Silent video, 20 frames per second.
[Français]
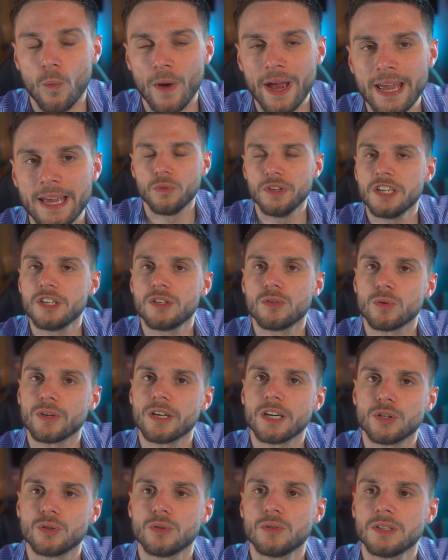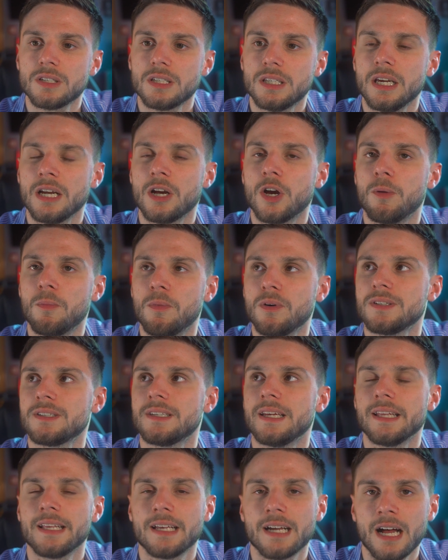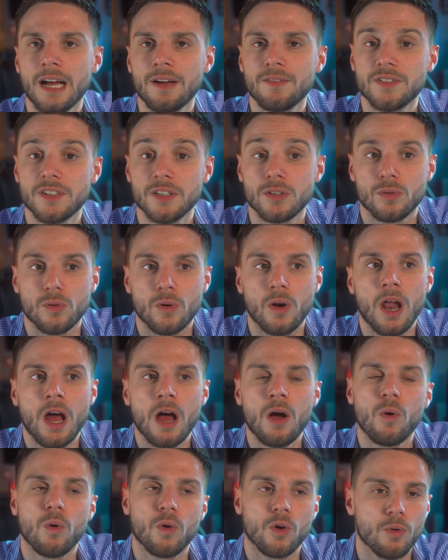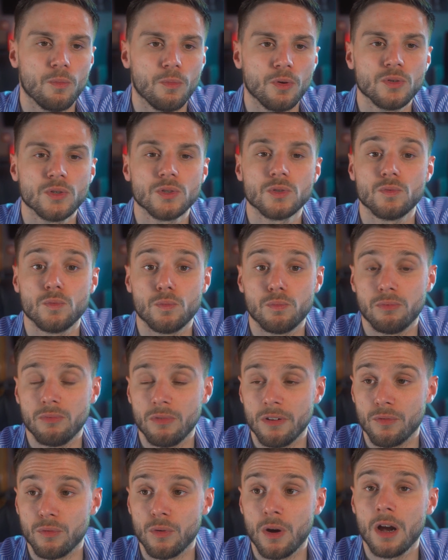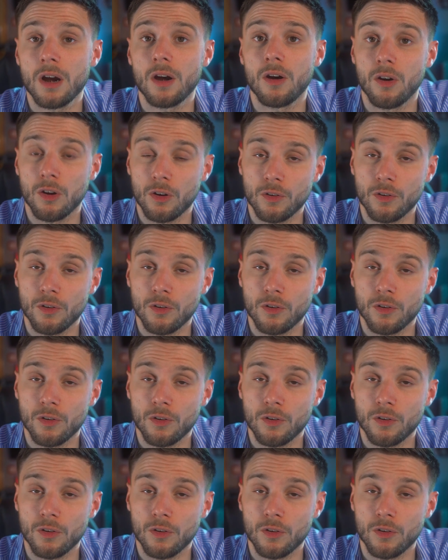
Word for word: ouais, on est sur quelque chose qui commence à être grave, c'est que là, on commence, vous pouvez voir,